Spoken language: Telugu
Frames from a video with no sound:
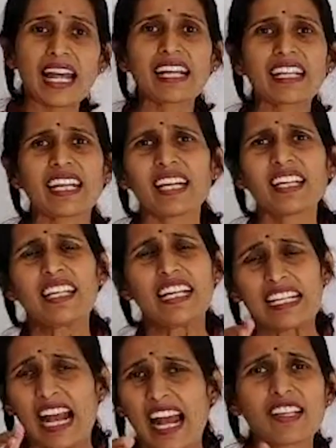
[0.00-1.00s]
అలాగే
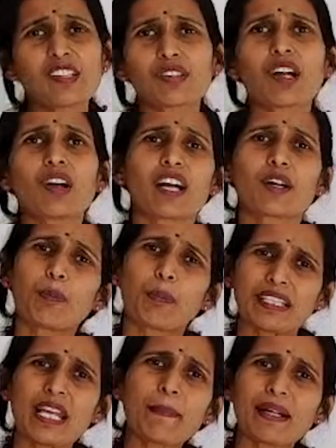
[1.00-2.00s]
హరీష్ రావు గారు
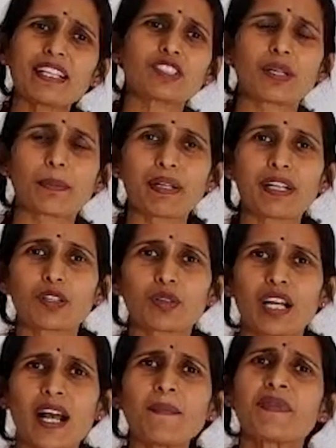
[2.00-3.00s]
పదే పదే
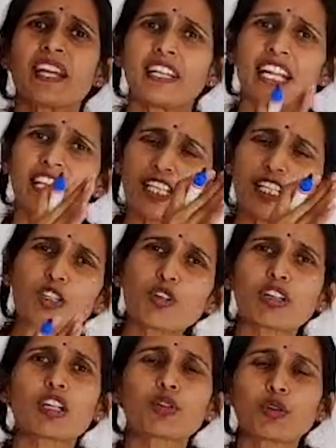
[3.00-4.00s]
చెప్పినట్టుగా నేను ఇన్ని
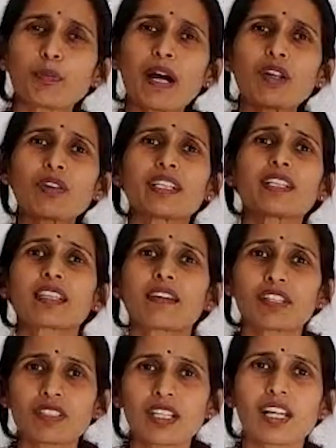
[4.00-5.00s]
కోట్ల రూపాయలు ఇన్ని
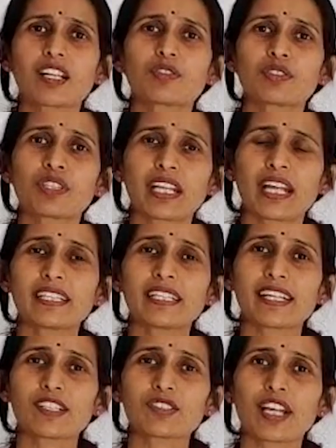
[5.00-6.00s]
సంవత్సరాల నుంచి
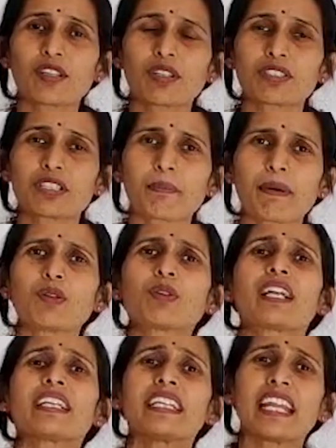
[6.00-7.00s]
కేటాయించాను అని
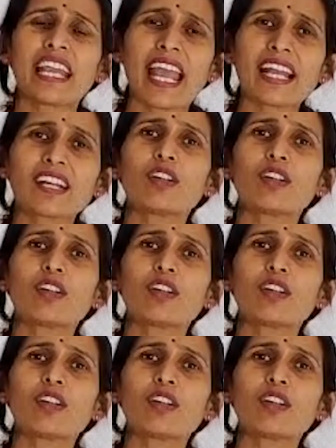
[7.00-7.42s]
చెప్పారు కానీ ఏ